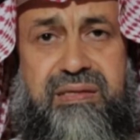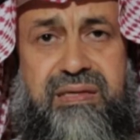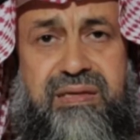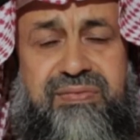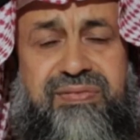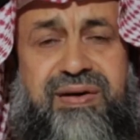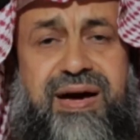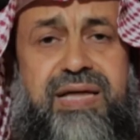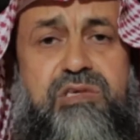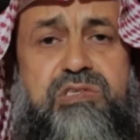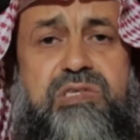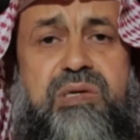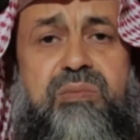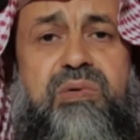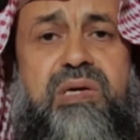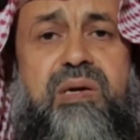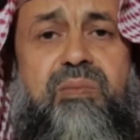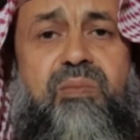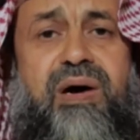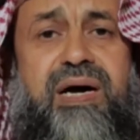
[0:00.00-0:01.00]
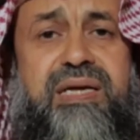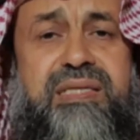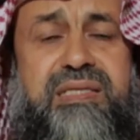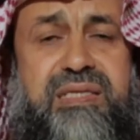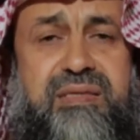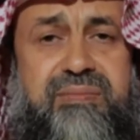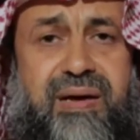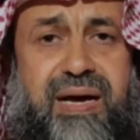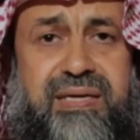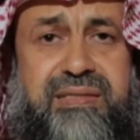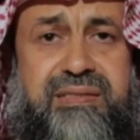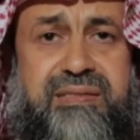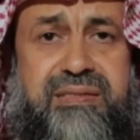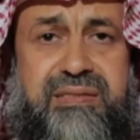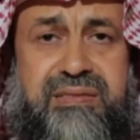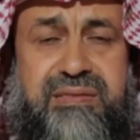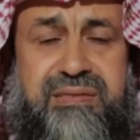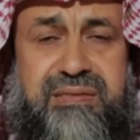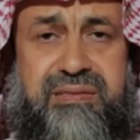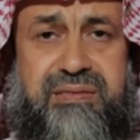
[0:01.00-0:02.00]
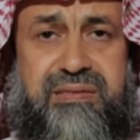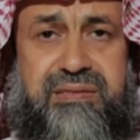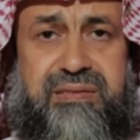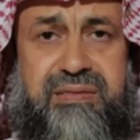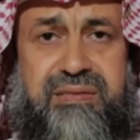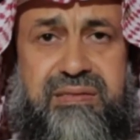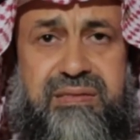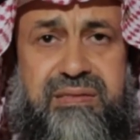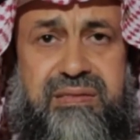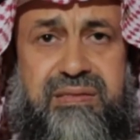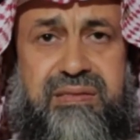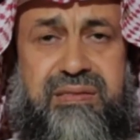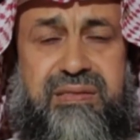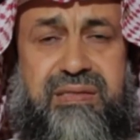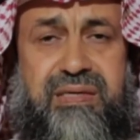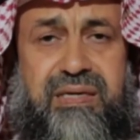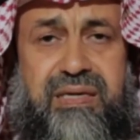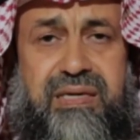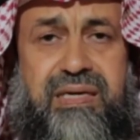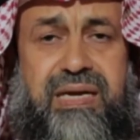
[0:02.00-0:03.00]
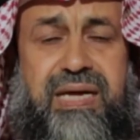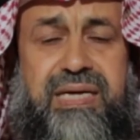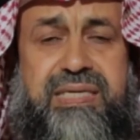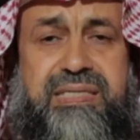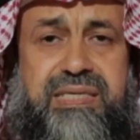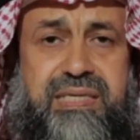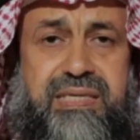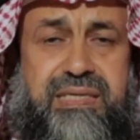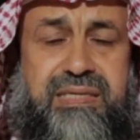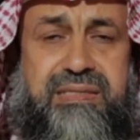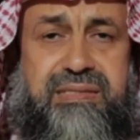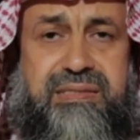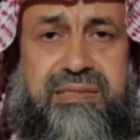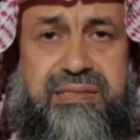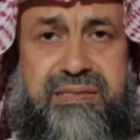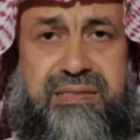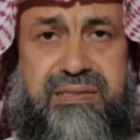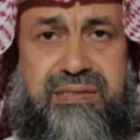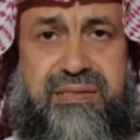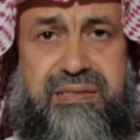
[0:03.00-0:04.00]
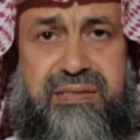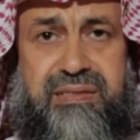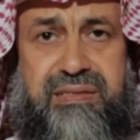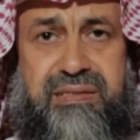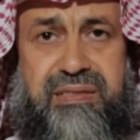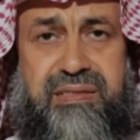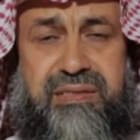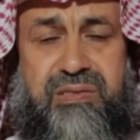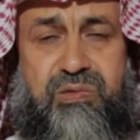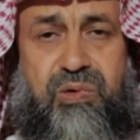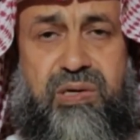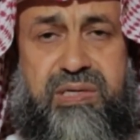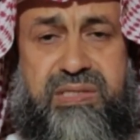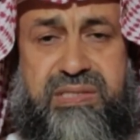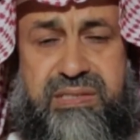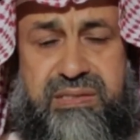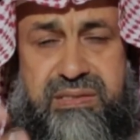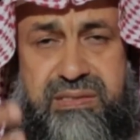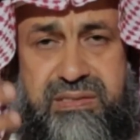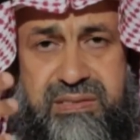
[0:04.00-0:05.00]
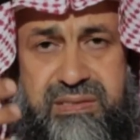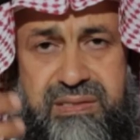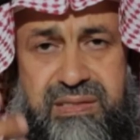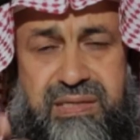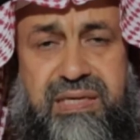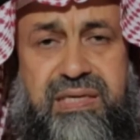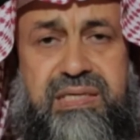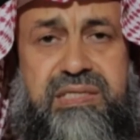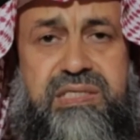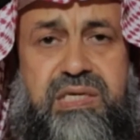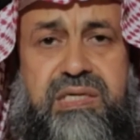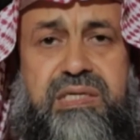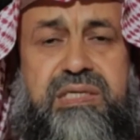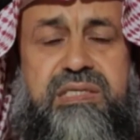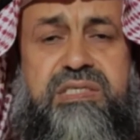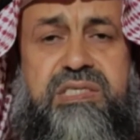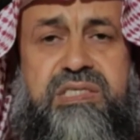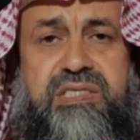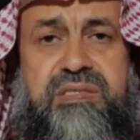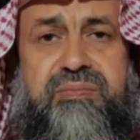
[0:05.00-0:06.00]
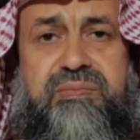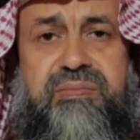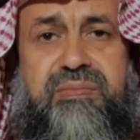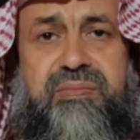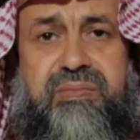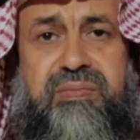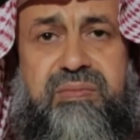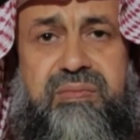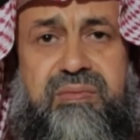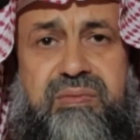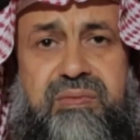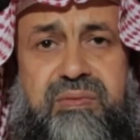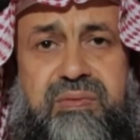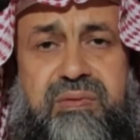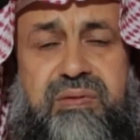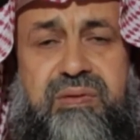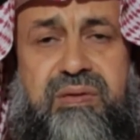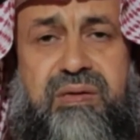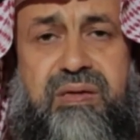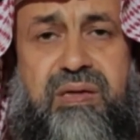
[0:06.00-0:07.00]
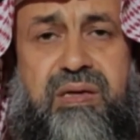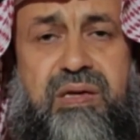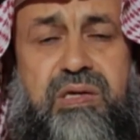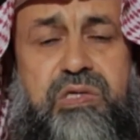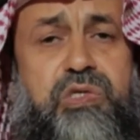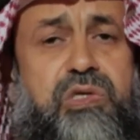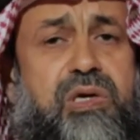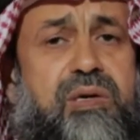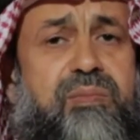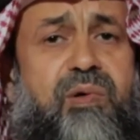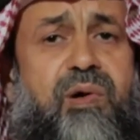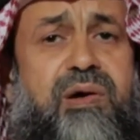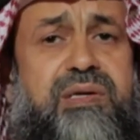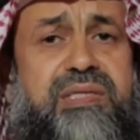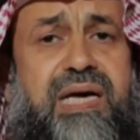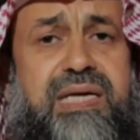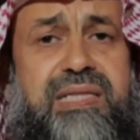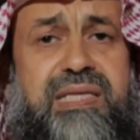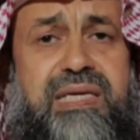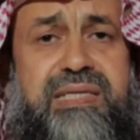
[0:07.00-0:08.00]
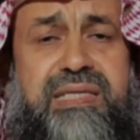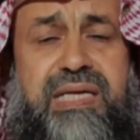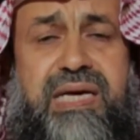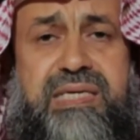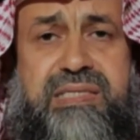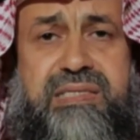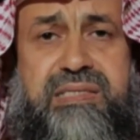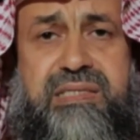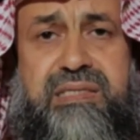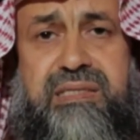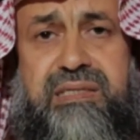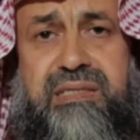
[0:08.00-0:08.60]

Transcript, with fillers: فهذه يسمونها محطمات الأكسدة تؤكسد الجسم شنو المواد هذه اللي تأكسد